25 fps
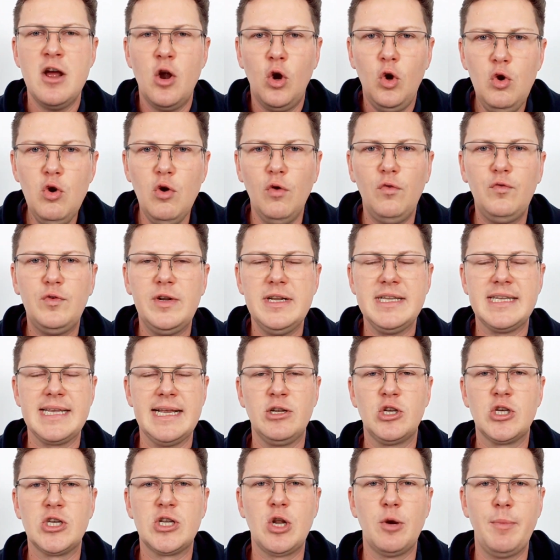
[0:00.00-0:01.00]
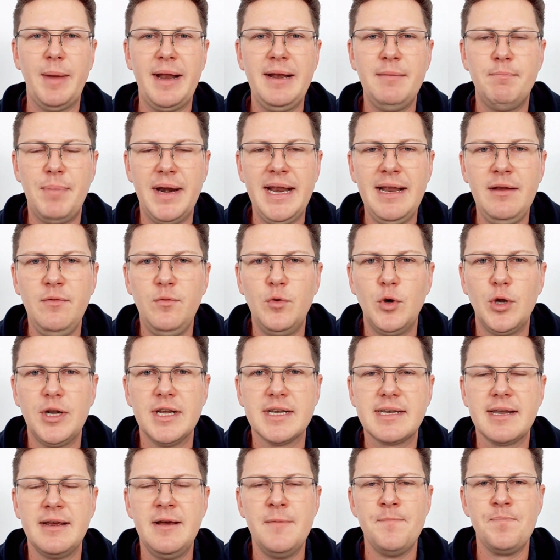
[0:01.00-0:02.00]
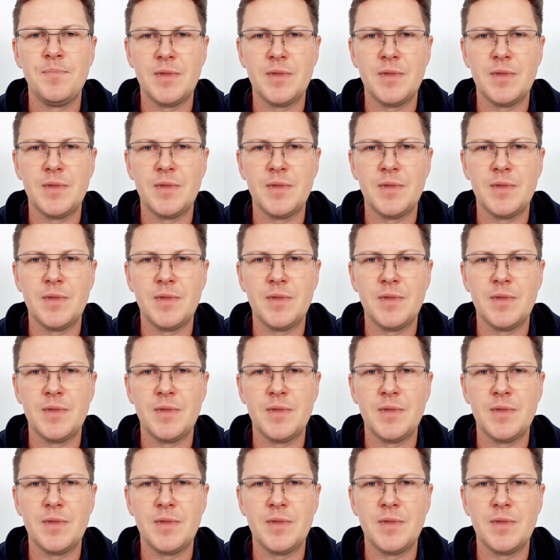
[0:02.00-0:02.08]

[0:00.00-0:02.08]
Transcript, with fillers: Luft ins Instrument bringen würdest,